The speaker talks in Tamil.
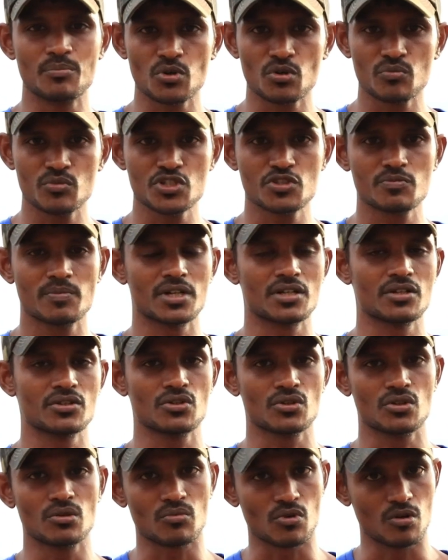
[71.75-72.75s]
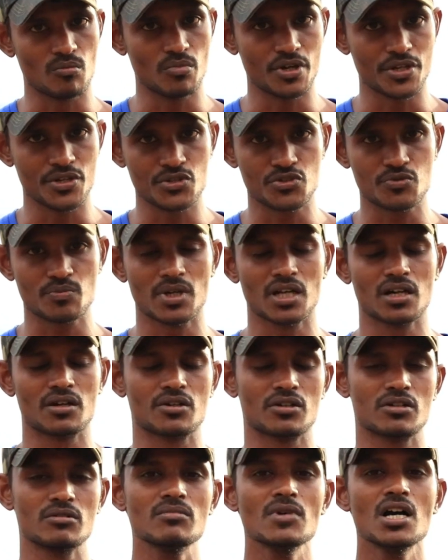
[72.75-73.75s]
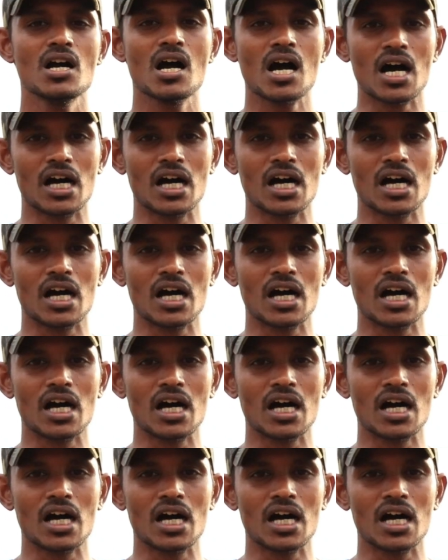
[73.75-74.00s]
இம்ப்ரூவ்மெண்ட்ஸ் பண்ணுறதுக்கும் ரொம்ப யூஸ்ஃபுல்லாக இருக்கும்